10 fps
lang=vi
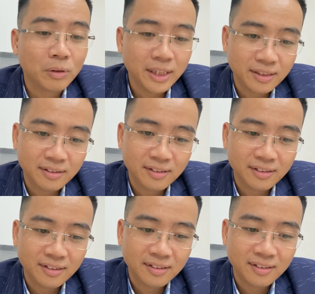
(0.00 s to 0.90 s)
đích
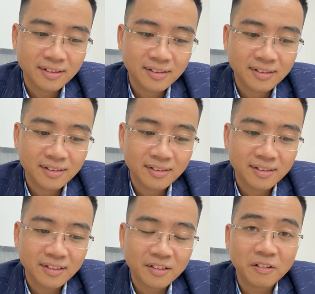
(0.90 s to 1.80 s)

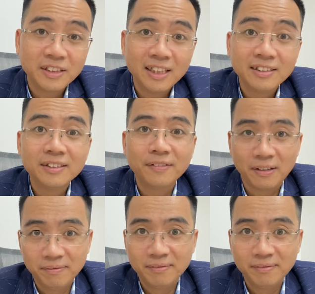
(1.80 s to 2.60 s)
đó chính là dự phòng